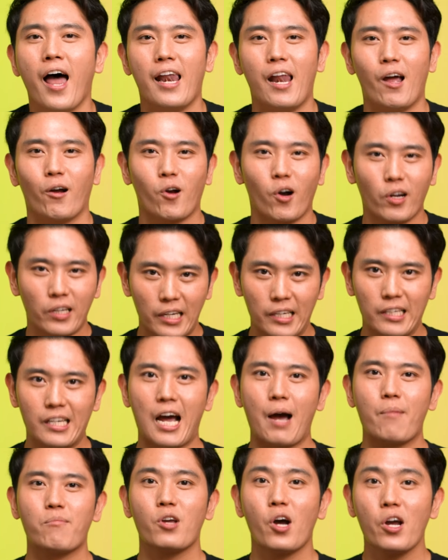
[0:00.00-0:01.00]
แล้วก็กิน
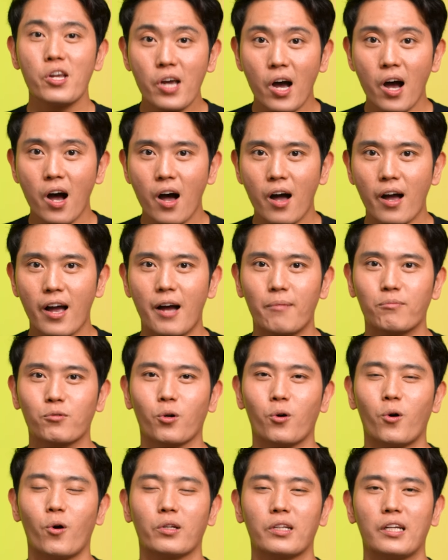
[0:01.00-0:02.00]
น้ำเยอะ ๆ ครับ
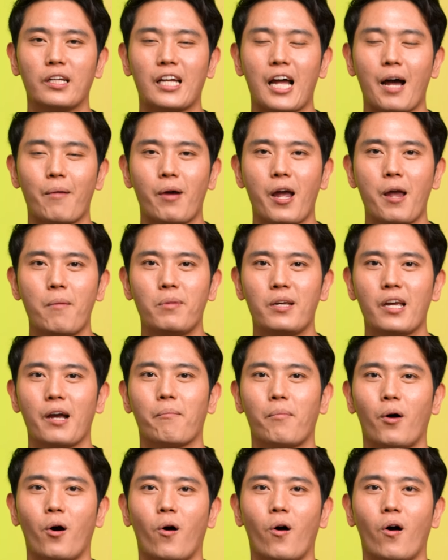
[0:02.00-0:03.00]
ทุกคนกินน้ำให้เพียง
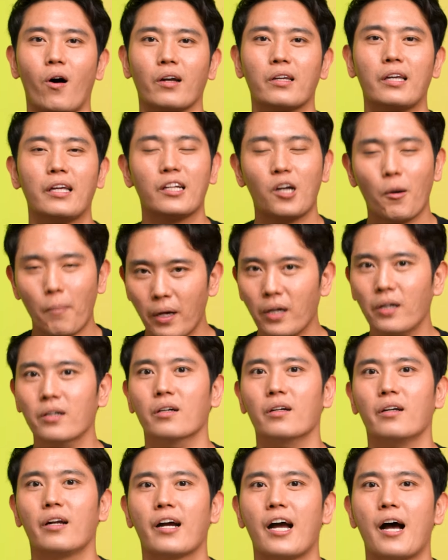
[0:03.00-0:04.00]
พอ กินเข้าไปเห
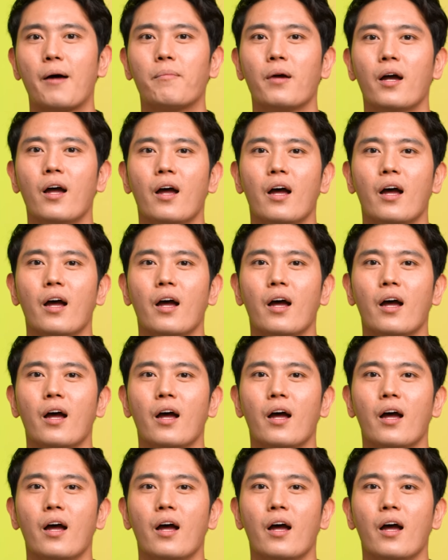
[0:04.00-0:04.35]
อะนะครับ